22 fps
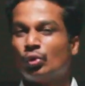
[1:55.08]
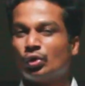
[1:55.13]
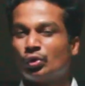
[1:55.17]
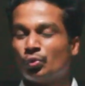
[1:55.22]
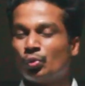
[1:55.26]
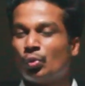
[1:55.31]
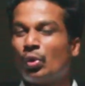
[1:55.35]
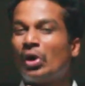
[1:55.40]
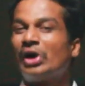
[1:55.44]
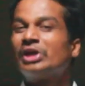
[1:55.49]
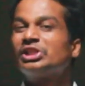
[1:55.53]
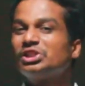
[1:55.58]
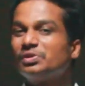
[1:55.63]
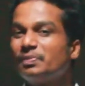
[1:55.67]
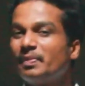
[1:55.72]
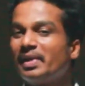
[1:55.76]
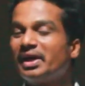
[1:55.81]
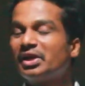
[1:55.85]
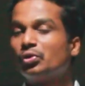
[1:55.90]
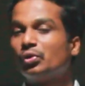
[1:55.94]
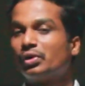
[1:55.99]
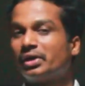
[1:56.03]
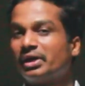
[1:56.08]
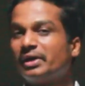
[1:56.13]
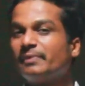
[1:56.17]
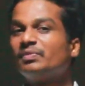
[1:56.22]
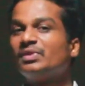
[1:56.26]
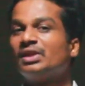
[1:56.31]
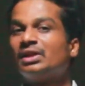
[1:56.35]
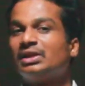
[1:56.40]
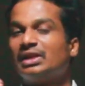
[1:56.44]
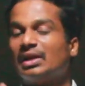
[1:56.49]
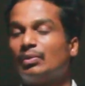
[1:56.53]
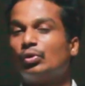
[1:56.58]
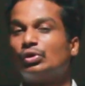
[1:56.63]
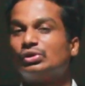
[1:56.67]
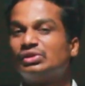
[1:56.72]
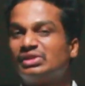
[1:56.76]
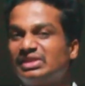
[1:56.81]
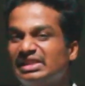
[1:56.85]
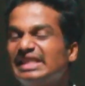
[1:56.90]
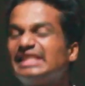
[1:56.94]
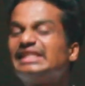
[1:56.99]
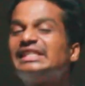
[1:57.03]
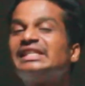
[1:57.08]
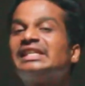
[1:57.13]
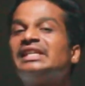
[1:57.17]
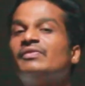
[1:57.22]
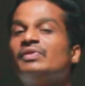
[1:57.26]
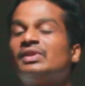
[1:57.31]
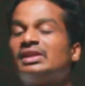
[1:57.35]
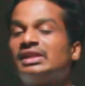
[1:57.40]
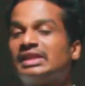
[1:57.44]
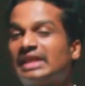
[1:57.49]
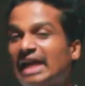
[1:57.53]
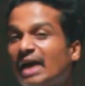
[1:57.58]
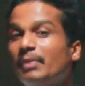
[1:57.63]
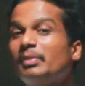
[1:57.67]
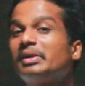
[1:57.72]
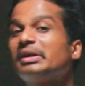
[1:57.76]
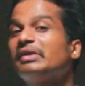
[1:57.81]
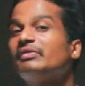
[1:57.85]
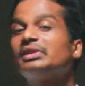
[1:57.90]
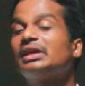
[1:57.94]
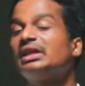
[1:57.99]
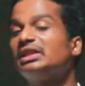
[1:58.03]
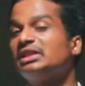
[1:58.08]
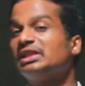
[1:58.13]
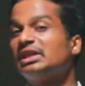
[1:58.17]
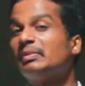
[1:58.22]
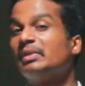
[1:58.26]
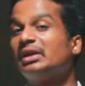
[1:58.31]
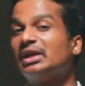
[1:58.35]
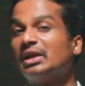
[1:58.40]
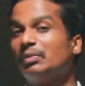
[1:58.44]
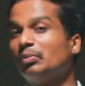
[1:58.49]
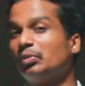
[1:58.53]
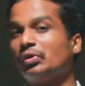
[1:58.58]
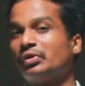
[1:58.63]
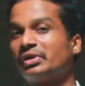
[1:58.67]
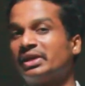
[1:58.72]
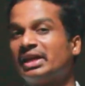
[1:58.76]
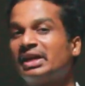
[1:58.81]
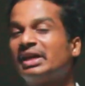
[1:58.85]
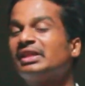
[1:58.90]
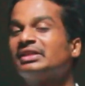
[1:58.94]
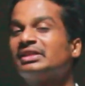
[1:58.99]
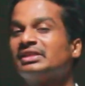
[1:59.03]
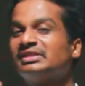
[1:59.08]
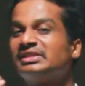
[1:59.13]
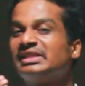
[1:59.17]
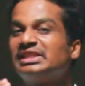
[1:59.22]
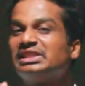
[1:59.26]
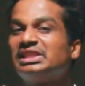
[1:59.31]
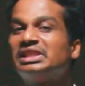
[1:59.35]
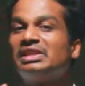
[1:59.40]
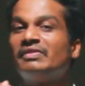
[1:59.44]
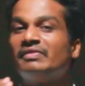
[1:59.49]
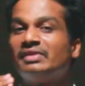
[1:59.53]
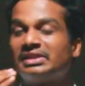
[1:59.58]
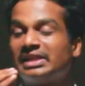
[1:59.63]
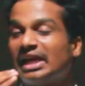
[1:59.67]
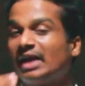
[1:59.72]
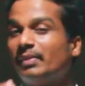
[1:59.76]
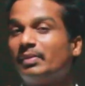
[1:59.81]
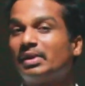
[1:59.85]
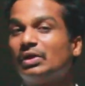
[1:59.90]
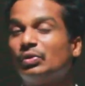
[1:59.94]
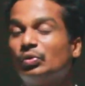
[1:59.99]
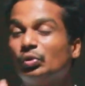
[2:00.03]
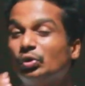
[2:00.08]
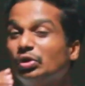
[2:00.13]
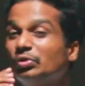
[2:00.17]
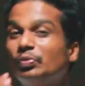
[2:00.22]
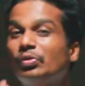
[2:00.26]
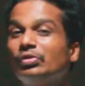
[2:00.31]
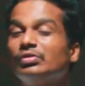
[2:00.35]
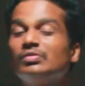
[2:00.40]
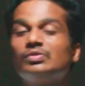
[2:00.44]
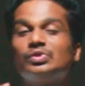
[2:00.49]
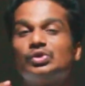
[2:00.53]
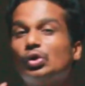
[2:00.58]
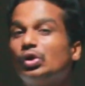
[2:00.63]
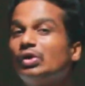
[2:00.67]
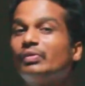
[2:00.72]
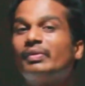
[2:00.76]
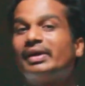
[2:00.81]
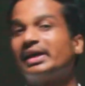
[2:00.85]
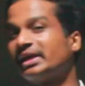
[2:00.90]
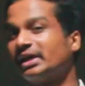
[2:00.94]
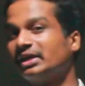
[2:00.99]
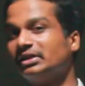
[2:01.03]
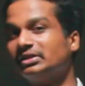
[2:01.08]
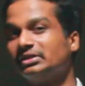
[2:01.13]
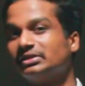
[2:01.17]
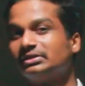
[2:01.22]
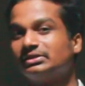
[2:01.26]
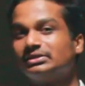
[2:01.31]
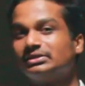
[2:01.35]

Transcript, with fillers: ஒரு வாட்ச்மேனோட நம்ம ஒரு சிசிடிவி கேமராவை தான் அதிகமாக நம்புகிறோம் ஏன்னா அந்த சிசிடிவி கேமரா ஒருபோதும் சோர்வடையாது